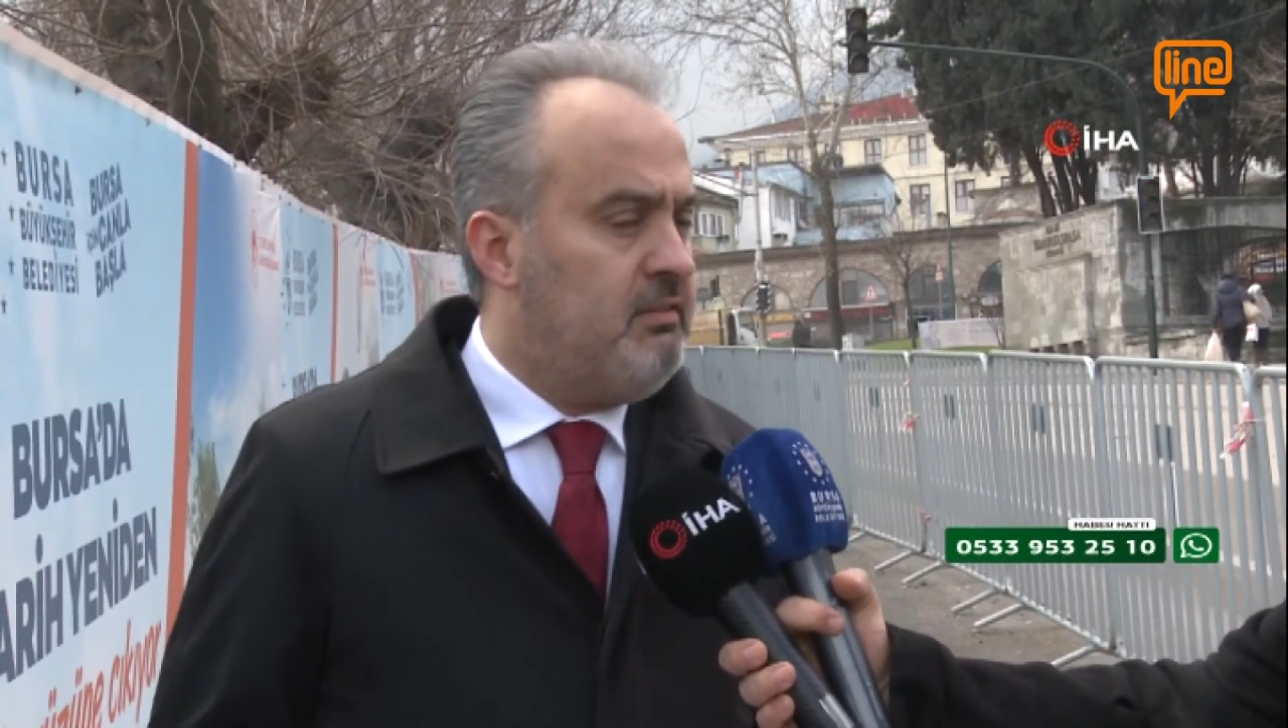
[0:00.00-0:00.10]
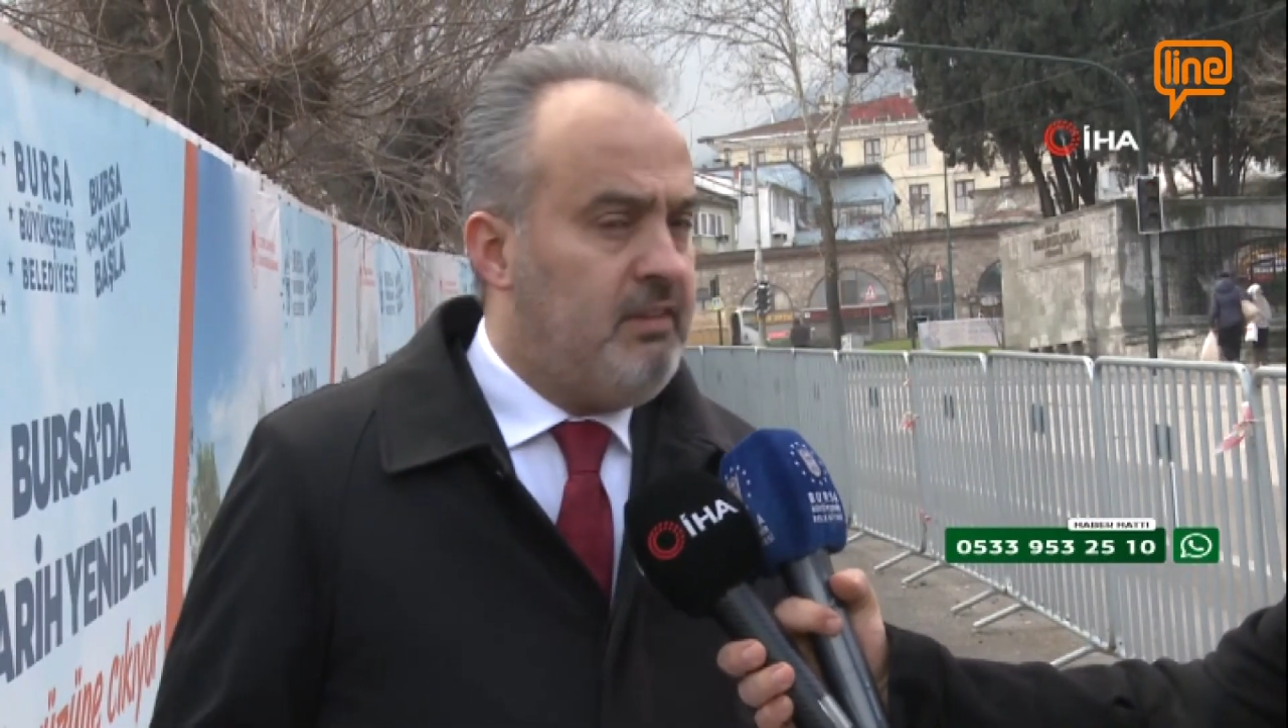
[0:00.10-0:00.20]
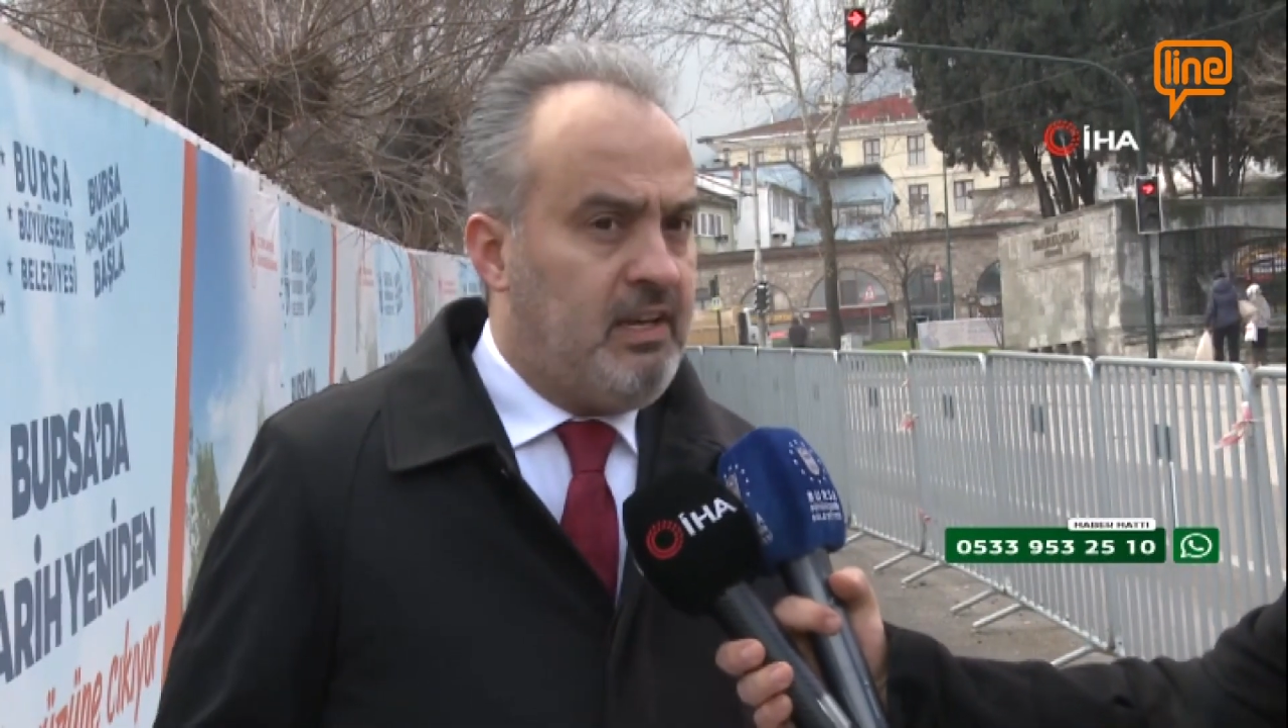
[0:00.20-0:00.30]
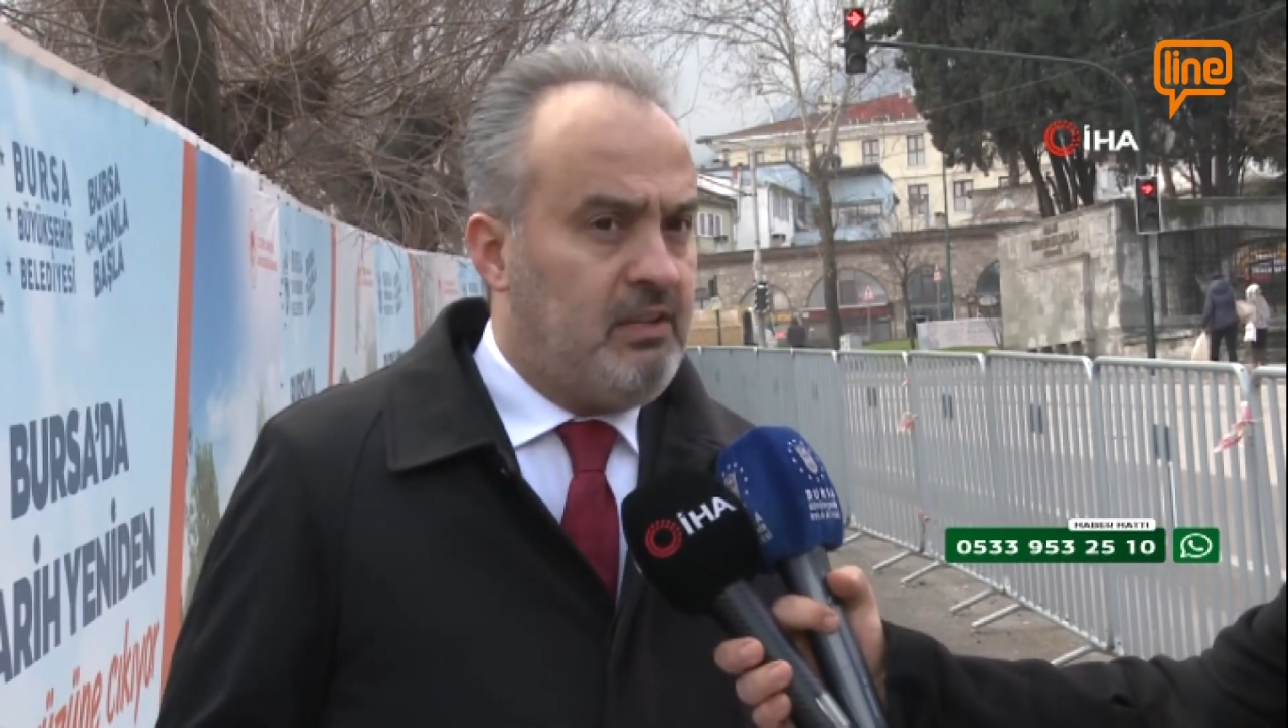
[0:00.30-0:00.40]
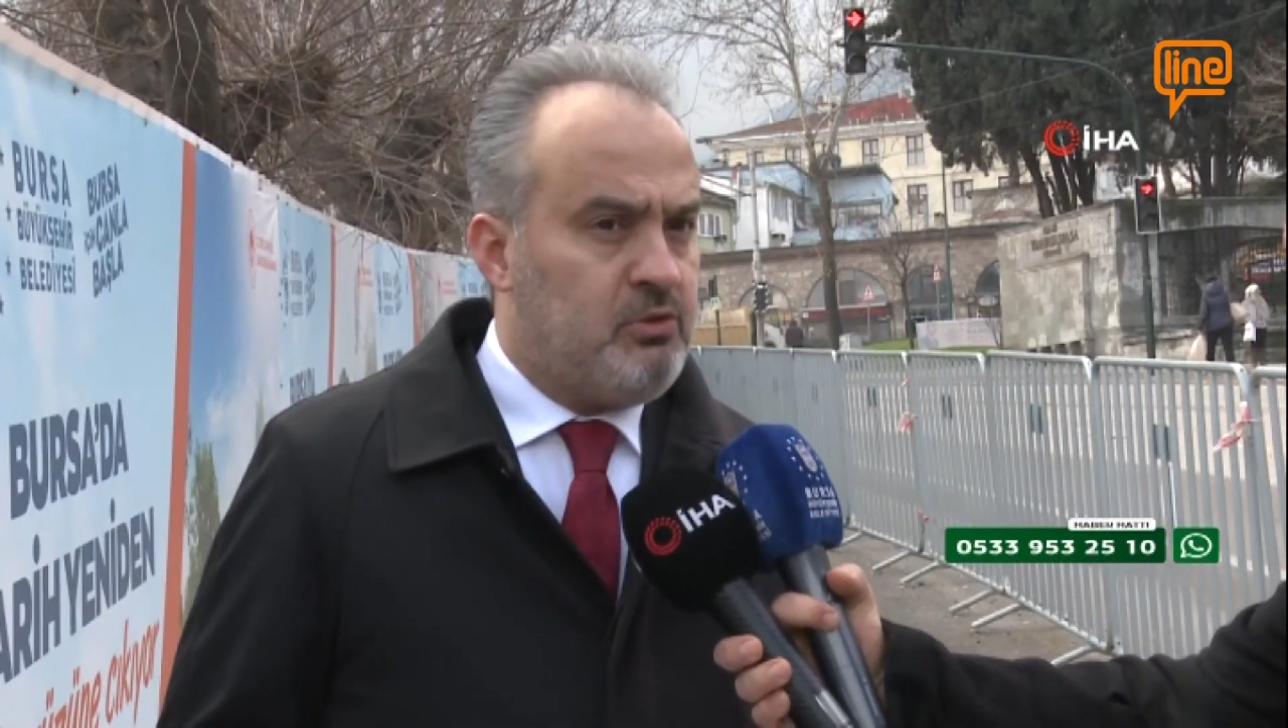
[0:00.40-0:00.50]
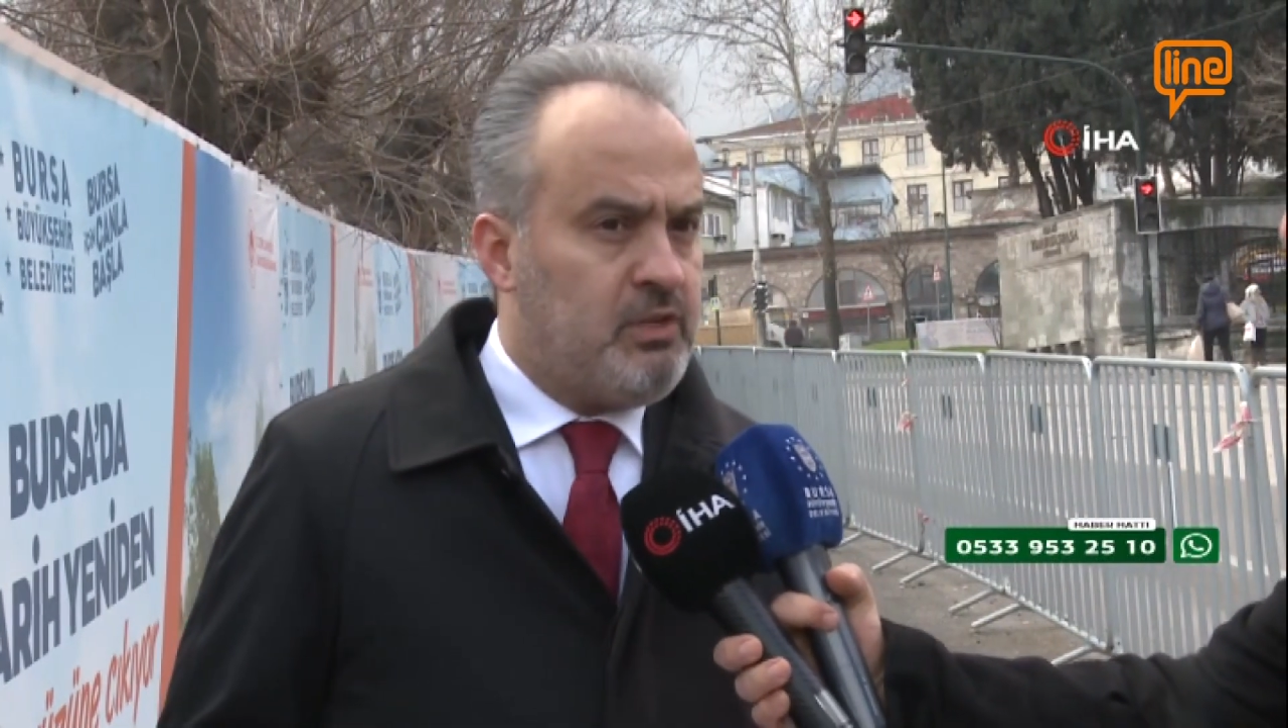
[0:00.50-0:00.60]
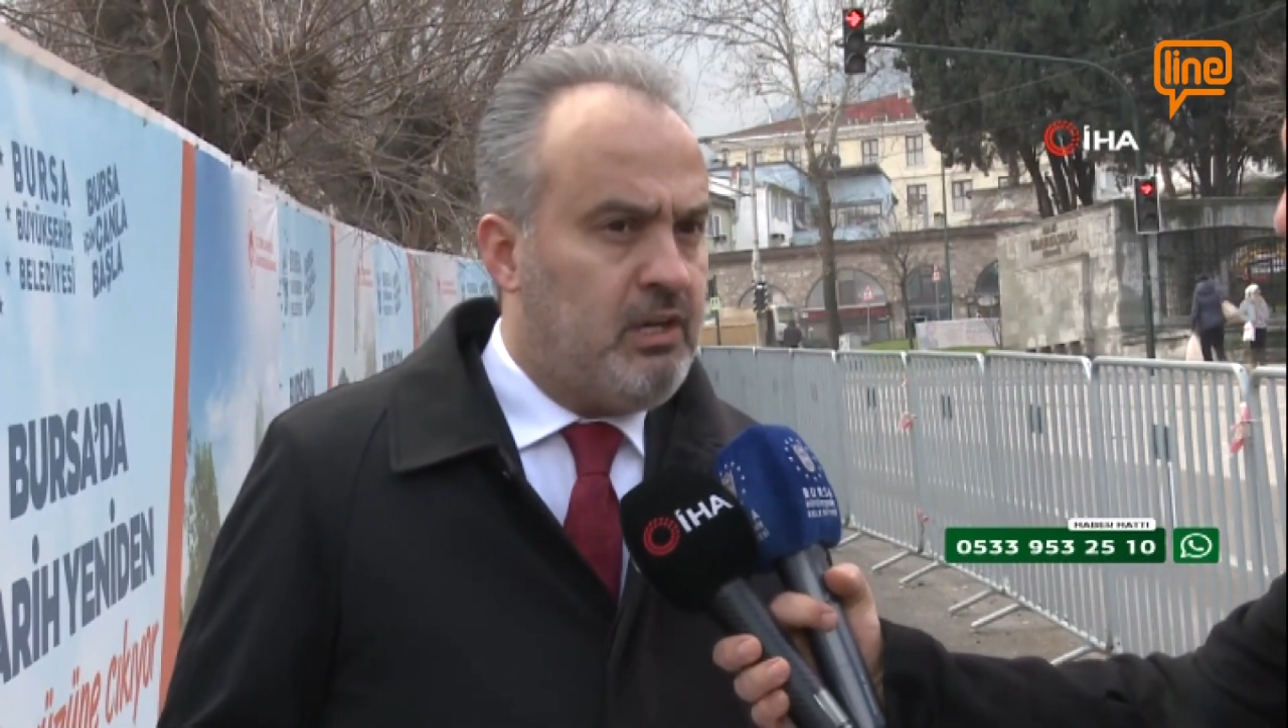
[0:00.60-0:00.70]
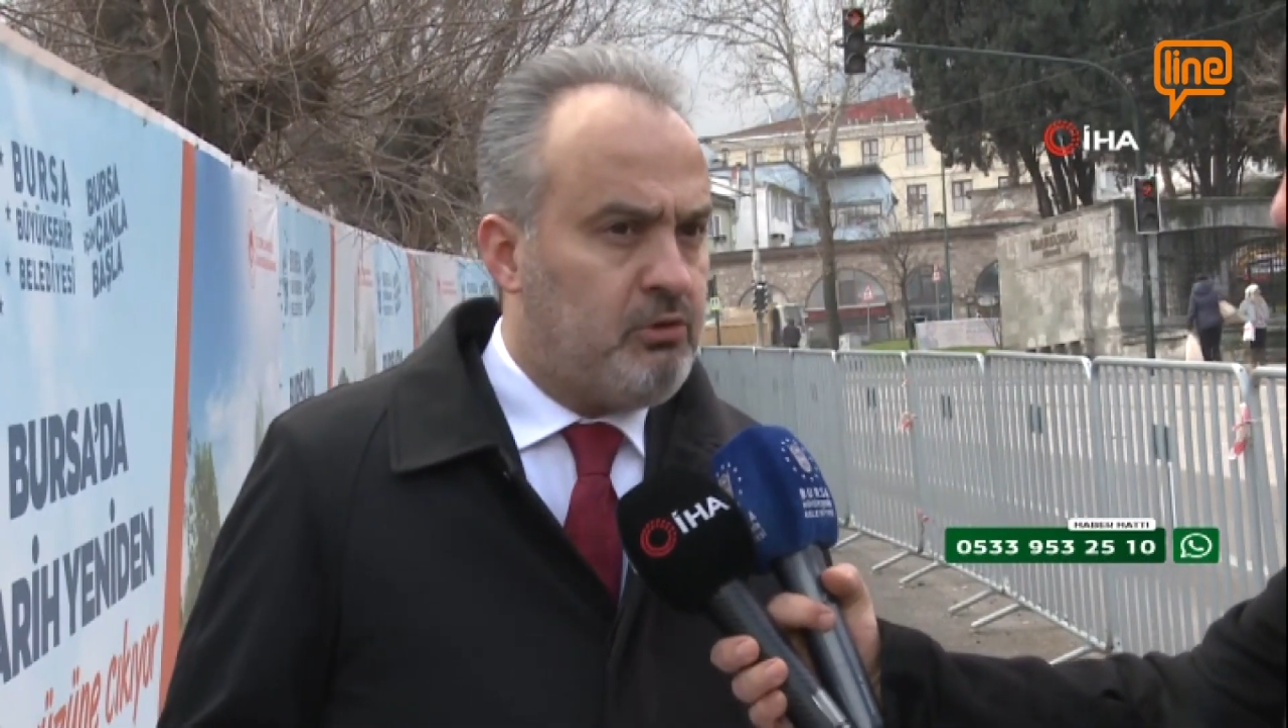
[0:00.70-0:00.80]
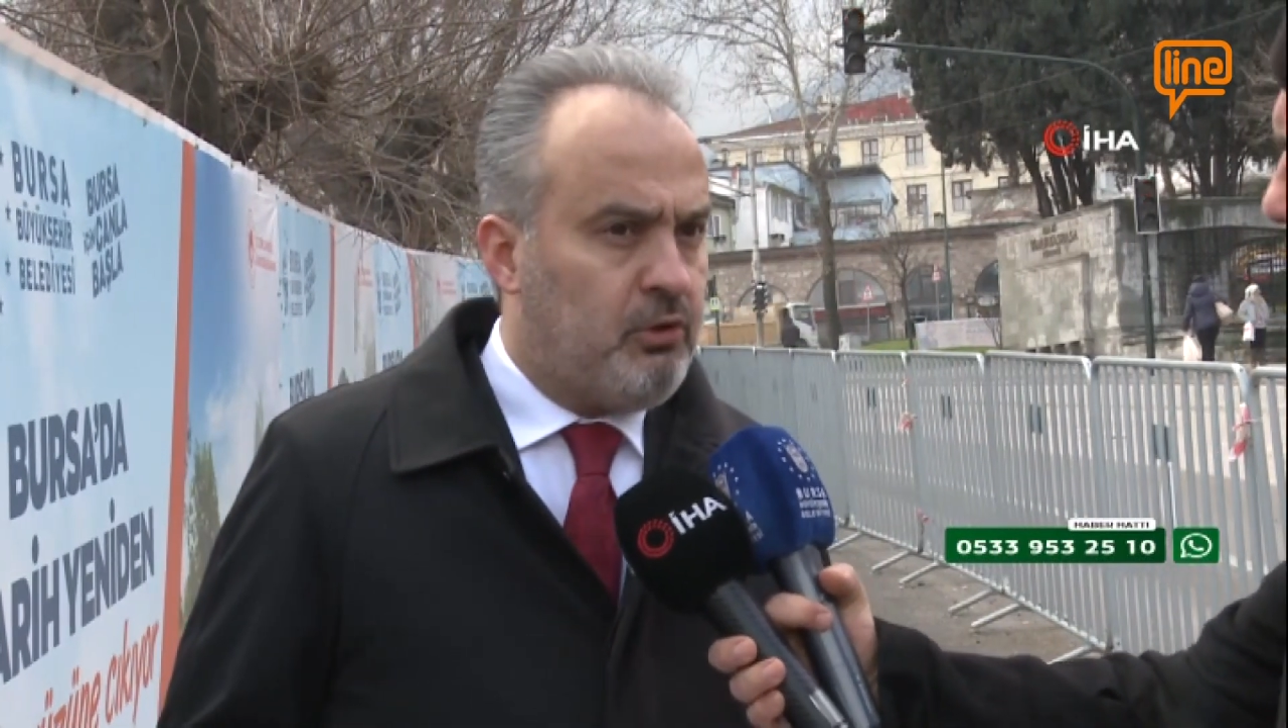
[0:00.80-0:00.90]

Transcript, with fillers: ve 750